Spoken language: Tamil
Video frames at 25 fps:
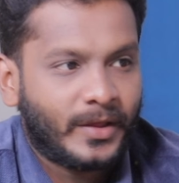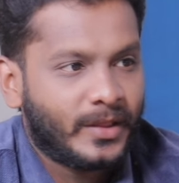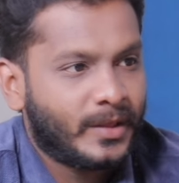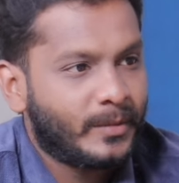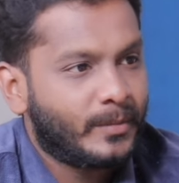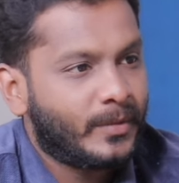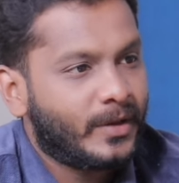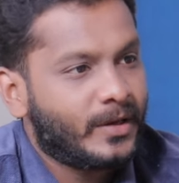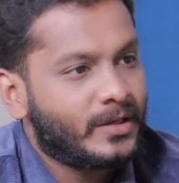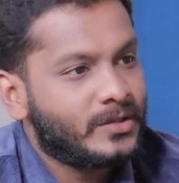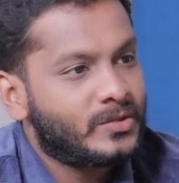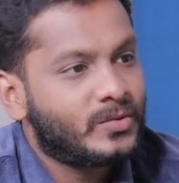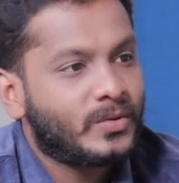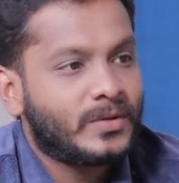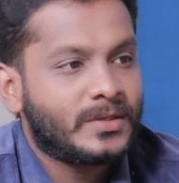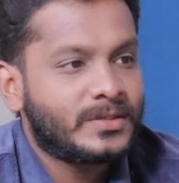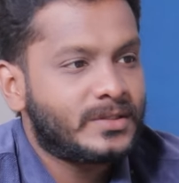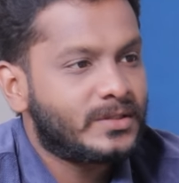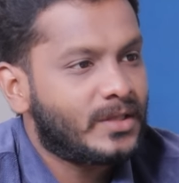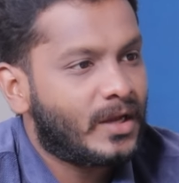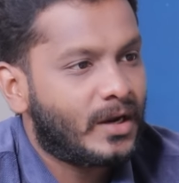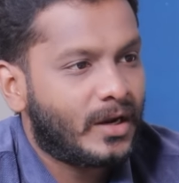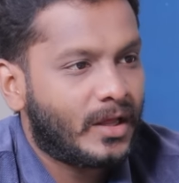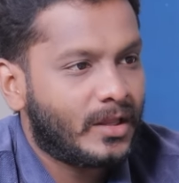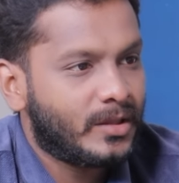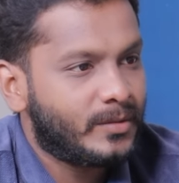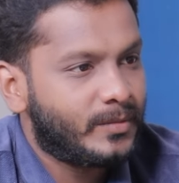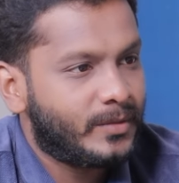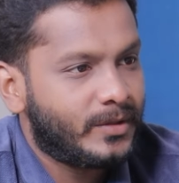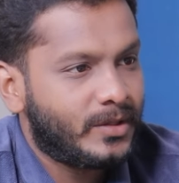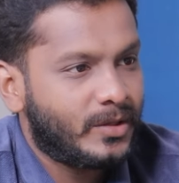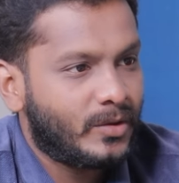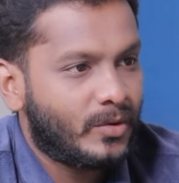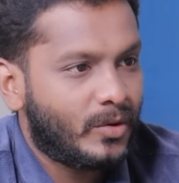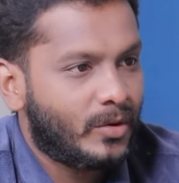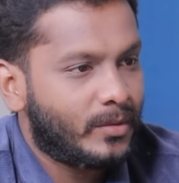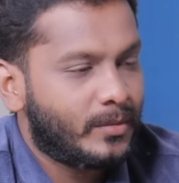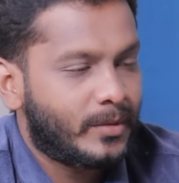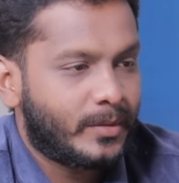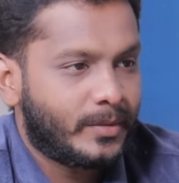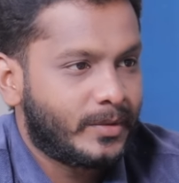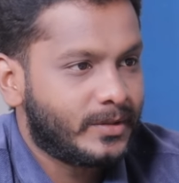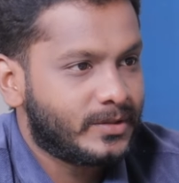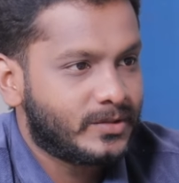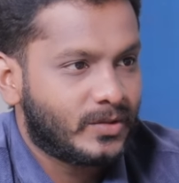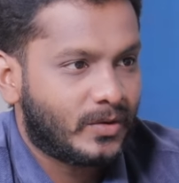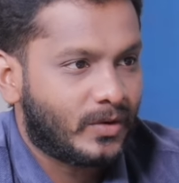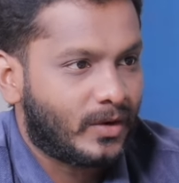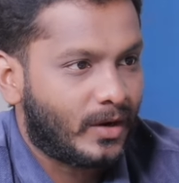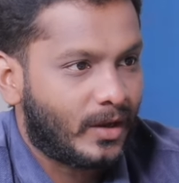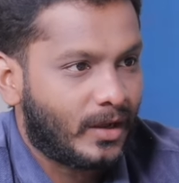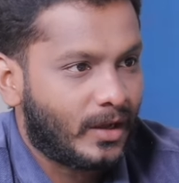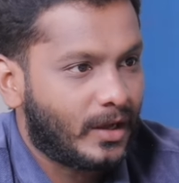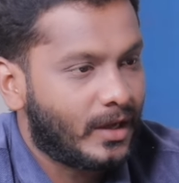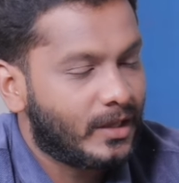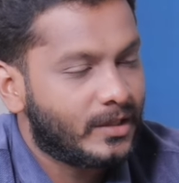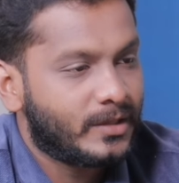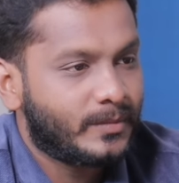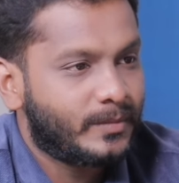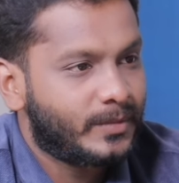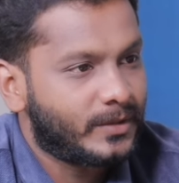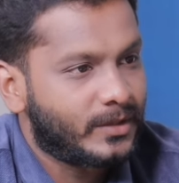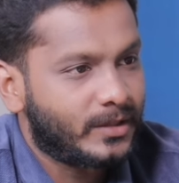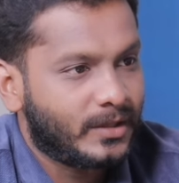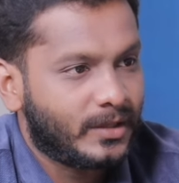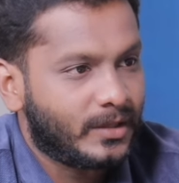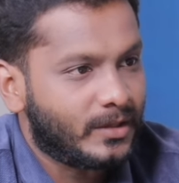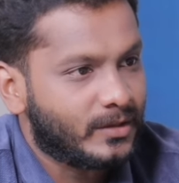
அதே மாதிரி சுகஸ்தானாதிபதி யோகம் அப்படின்னு சொல்கிறாங்க அதை பற்றி